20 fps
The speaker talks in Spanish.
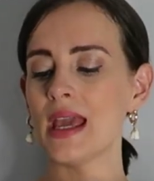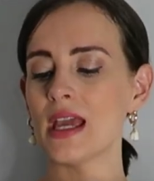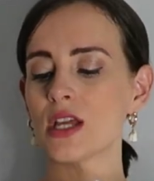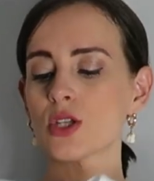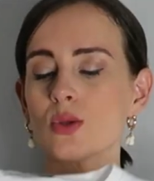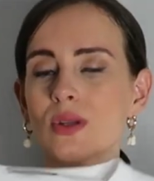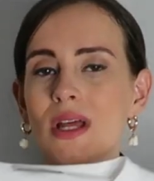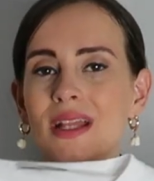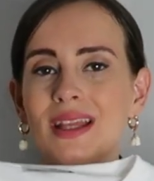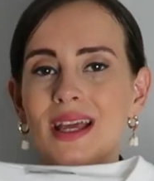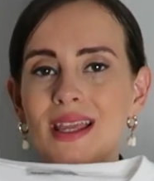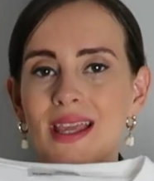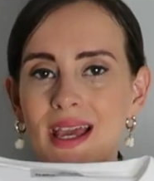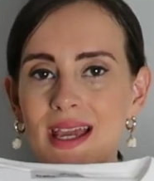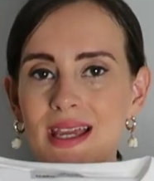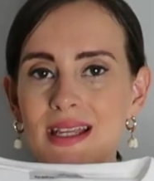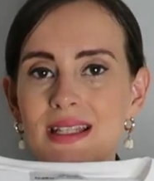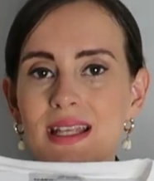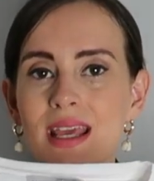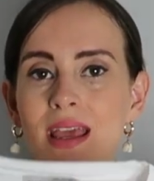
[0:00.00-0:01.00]
Es una
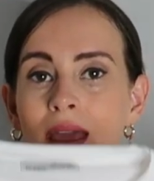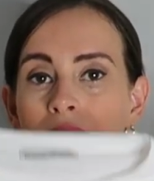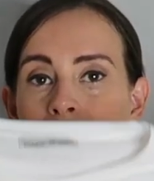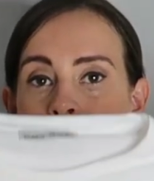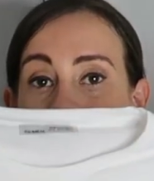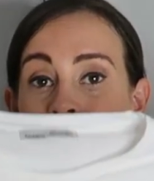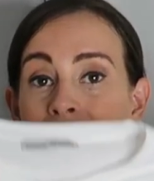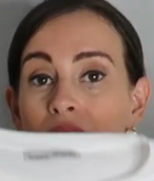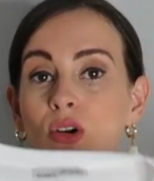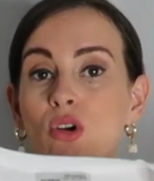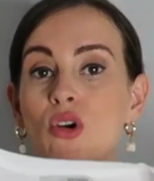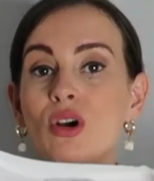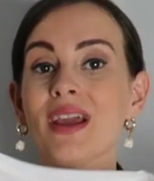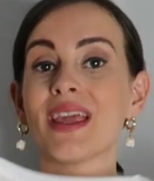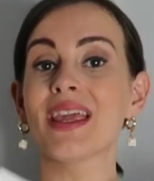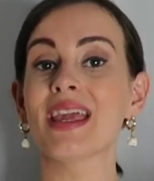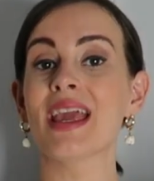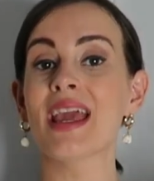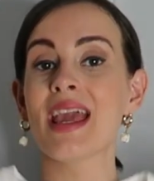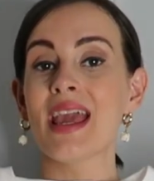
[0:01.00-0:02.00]
talla S y me la
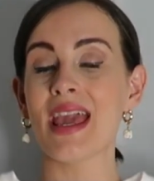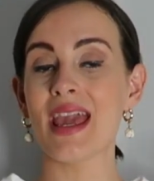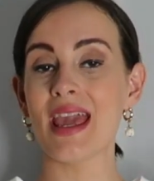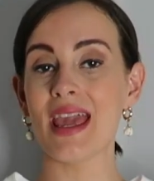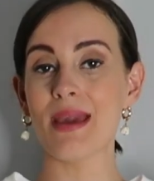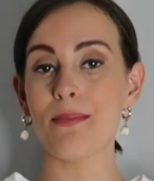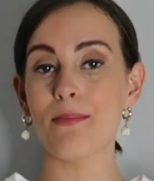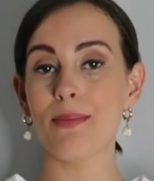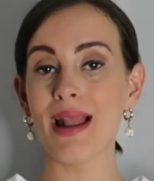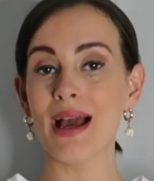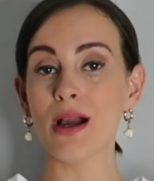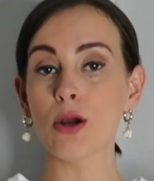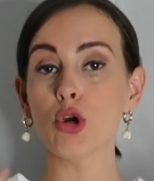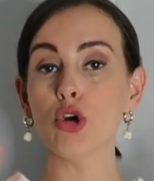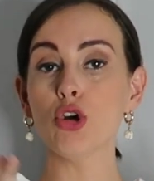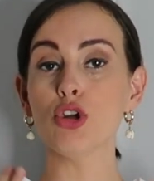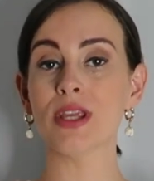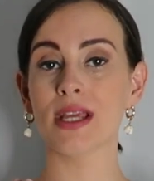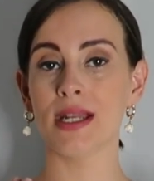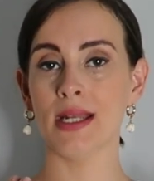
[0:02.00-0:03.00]
cogí en
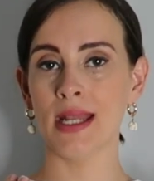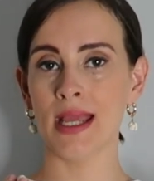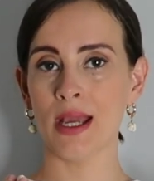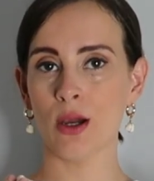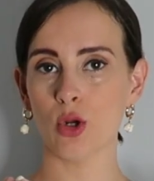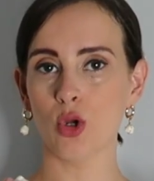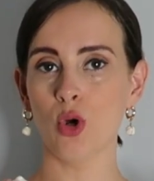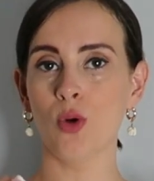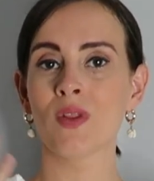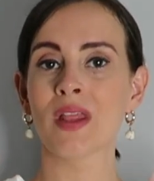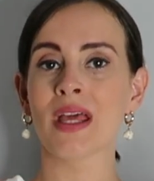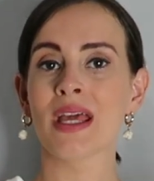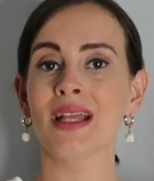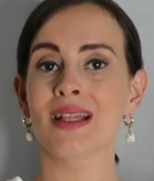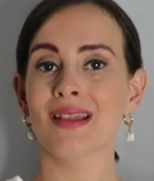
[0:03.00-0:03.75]
blanco y en negro.